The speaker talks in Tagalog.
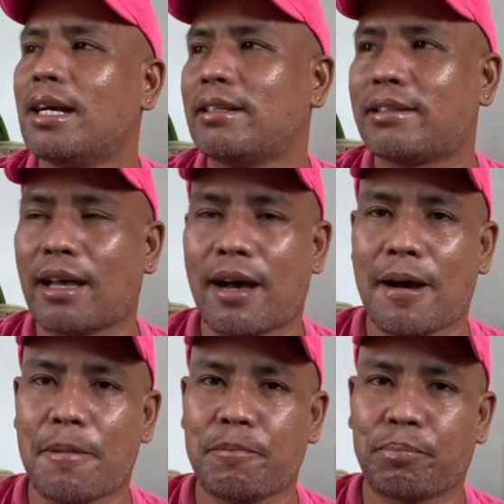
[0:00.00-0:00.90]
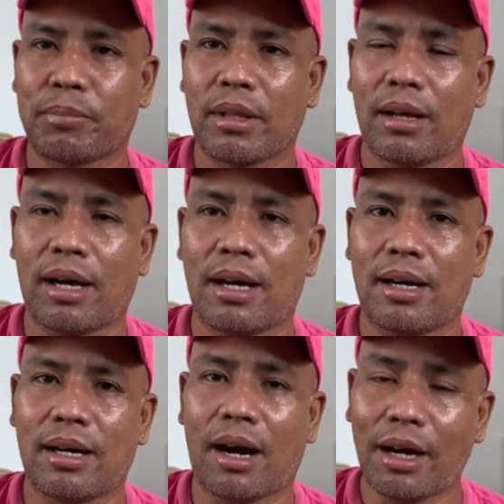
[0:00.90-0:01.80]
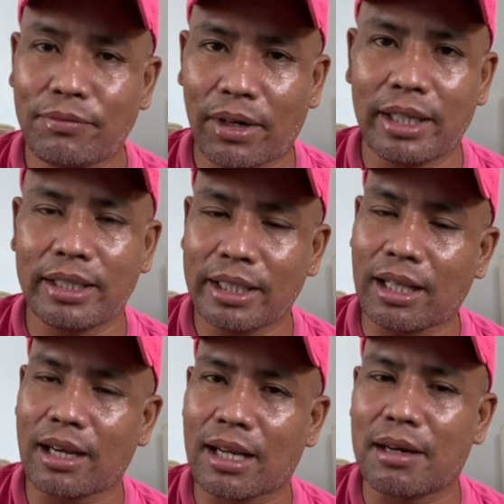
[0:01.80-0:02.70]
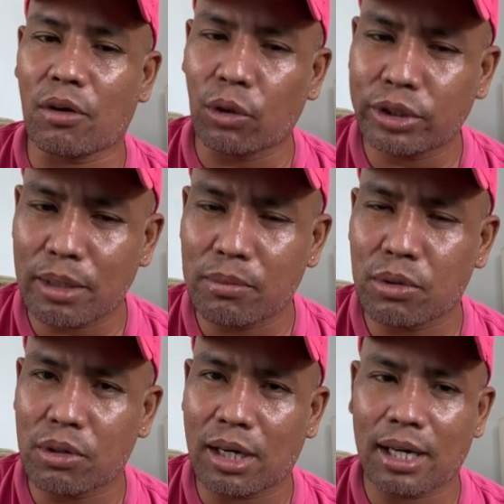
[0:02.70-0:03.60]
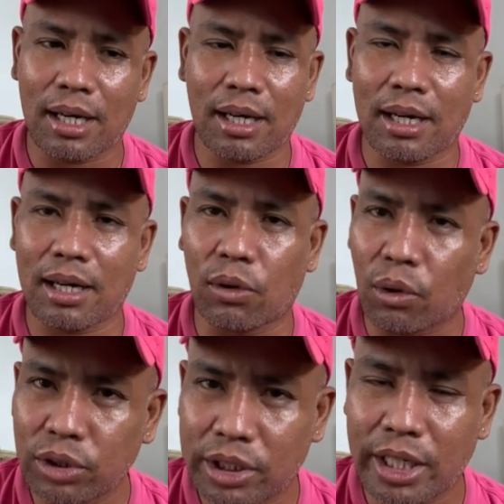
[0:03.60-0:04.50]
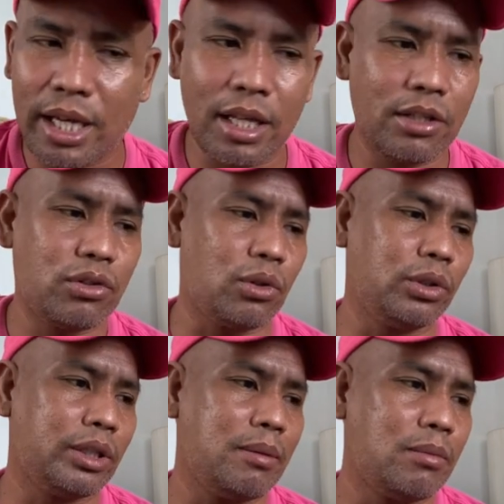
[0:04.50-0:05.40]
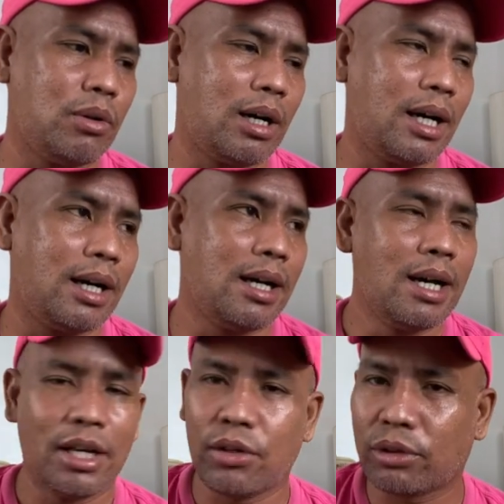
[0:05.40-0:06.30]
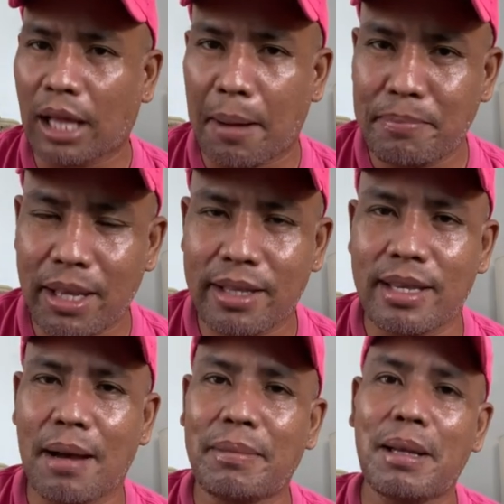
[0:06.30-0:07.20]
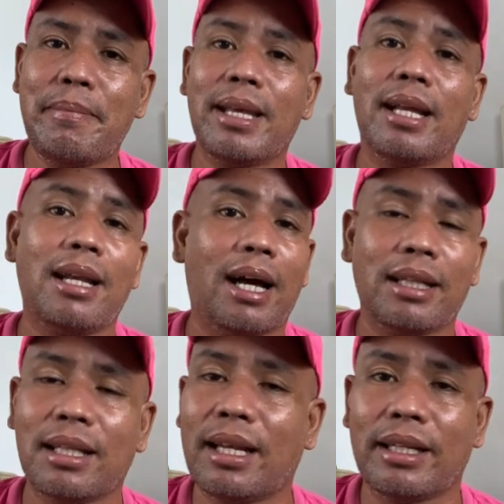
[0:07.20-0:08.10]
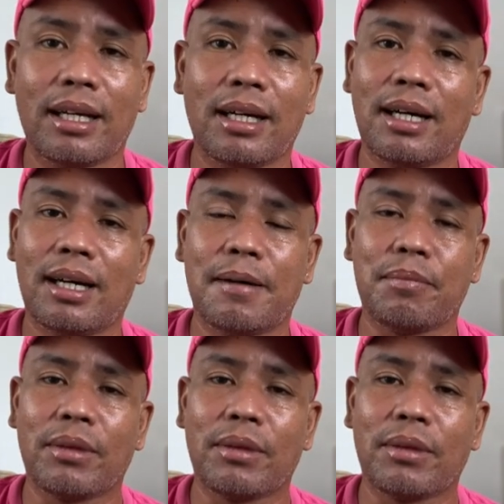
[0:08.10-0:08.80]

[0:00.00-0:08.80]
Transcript: sa um, uh, Harvard eh talagang ultimo uh, audience ultimo uh, yung topic niya binibigyan lahat nila ng um,